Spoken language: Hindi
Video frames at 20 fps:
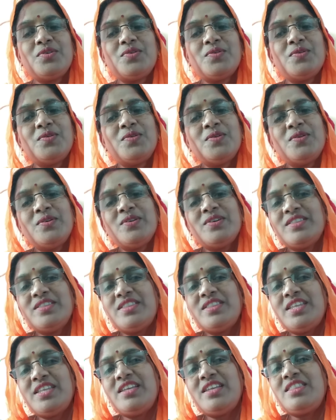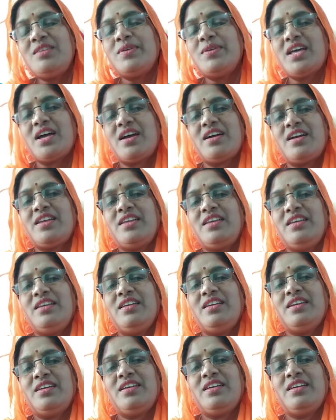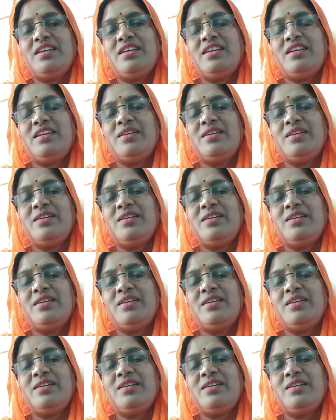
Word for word: को देती बधाई है